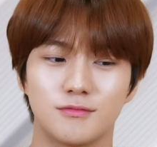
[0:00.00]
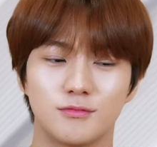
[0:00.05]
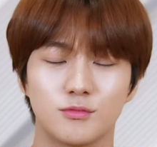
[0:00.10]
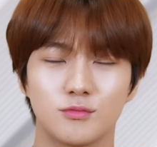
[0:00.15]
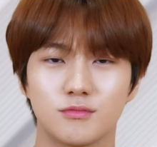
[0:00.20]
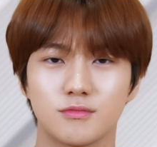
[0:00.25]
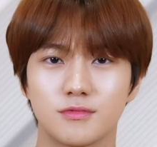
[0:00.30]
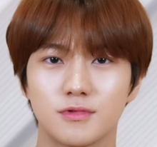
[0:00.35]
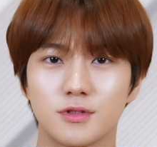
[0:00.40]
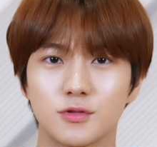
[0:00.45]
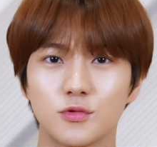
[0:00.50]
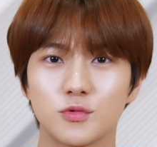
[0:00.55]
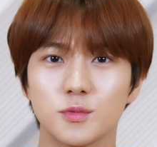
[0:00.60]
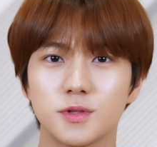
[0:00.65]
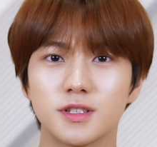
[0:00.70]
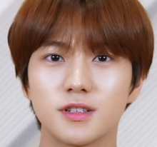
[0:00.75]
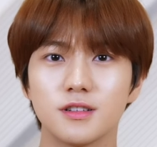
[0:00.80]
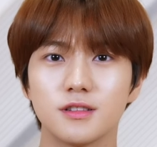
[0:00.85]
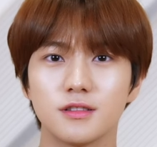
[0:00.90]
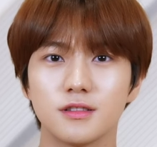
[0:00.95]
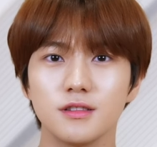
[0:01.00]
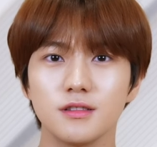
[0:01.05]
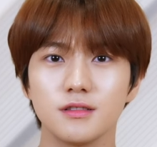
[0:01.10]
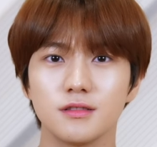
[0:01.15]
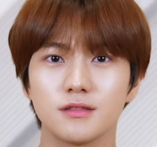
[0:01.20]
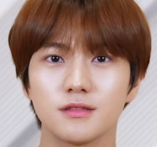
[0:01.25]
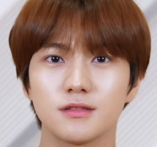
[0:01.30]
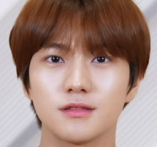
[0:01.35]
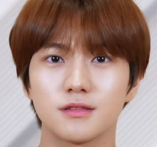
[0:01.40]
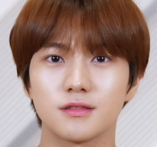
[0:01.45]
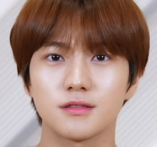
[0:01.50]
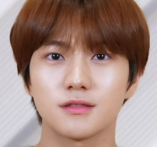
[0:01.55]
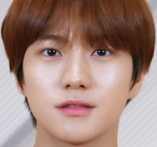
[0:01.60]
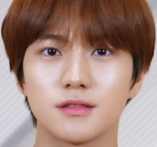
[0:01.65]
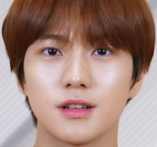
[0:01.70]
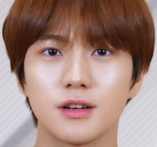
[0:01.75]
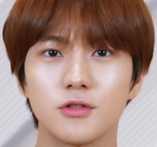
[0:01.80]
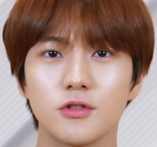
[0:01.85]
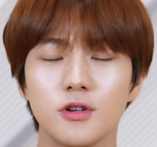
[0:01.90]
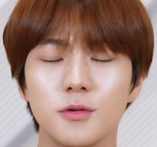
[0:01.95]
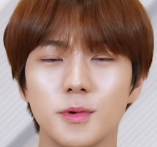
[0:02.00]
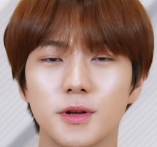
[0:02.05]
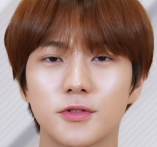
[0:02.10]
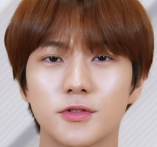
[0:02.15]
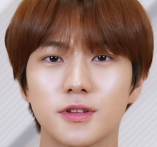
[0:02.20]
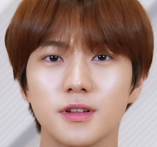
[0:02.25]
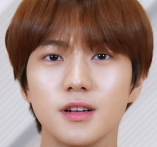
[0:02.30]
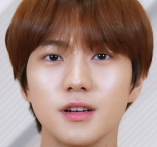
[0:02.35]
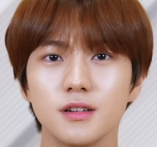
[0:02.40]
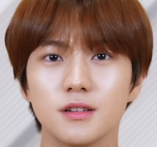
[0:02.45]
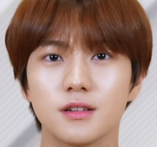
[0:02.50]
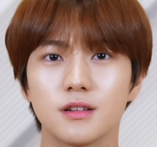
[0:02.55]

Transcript: 음, 좀 이상한데? 딴 거 하면 안 되나?